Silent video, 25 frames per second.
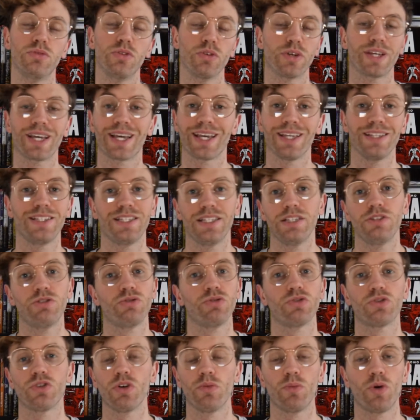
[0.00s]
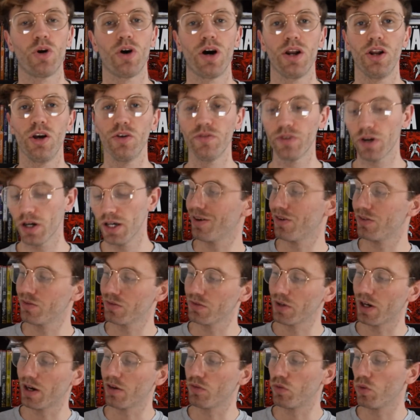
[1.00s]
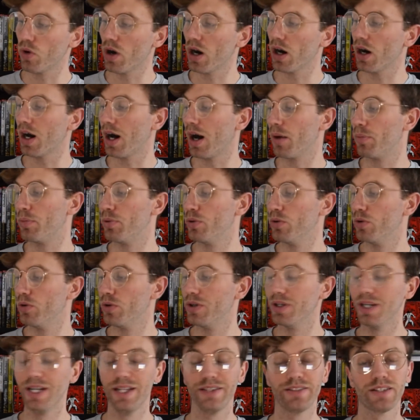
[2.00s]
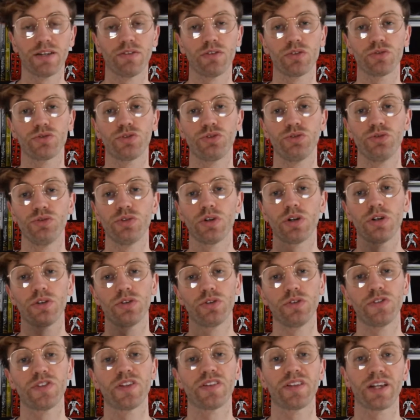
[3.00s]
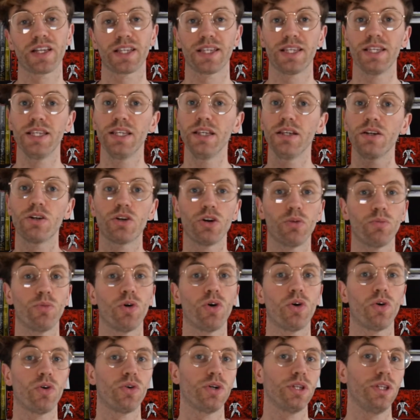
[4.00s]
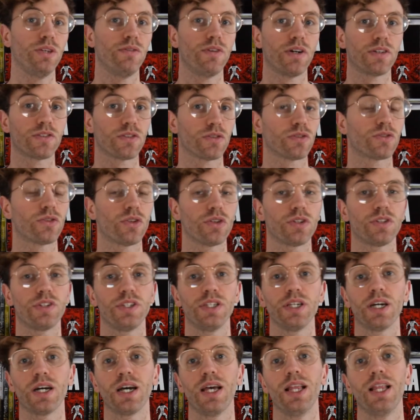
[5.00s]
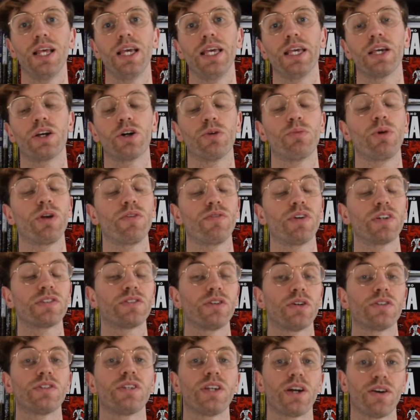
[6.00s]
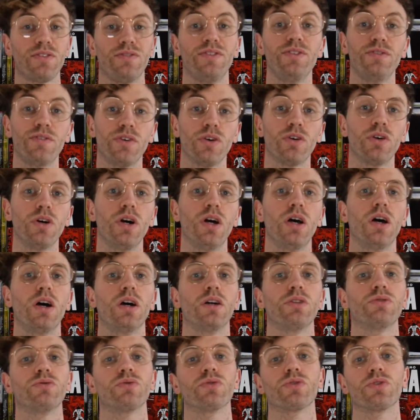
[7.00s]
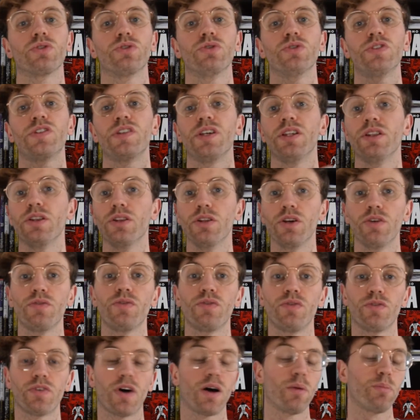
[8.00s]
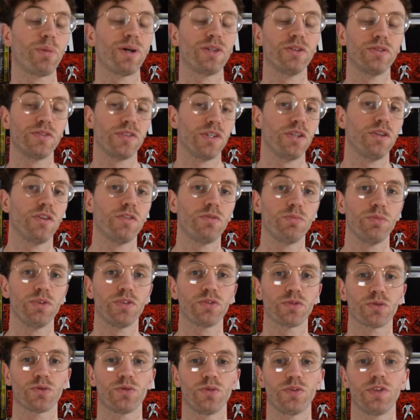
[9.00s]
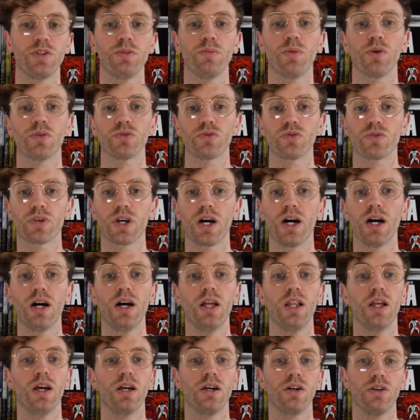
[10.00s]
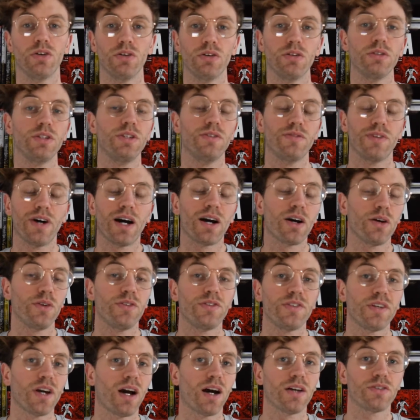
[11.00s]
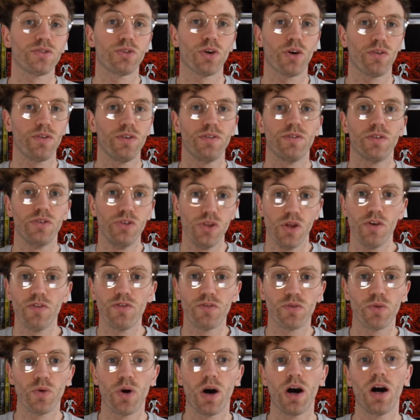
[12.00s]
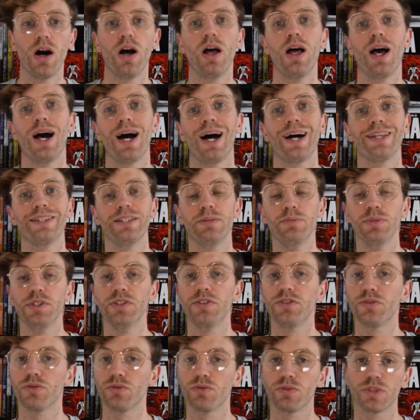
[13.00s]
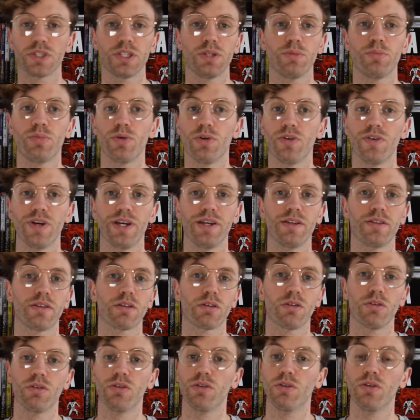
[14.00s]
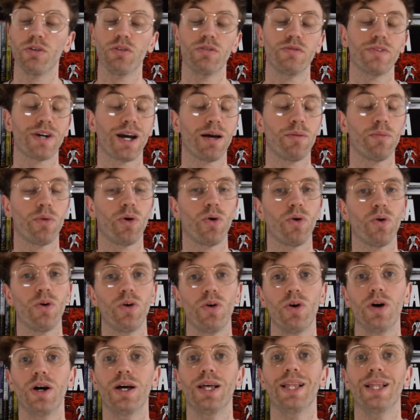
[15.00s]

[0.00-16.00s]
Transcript: crédit justement à l'œuvre. On va voir un peu les aventures de Sasaki, comment il va s'en sortir et comment il va sortir vivant de ses 9, enfin pas de ses 9 missions suicides, mais en tout cas euh, il va réussir à survivre neuf fois à des missions qui peuvent être euh, vraiment euh,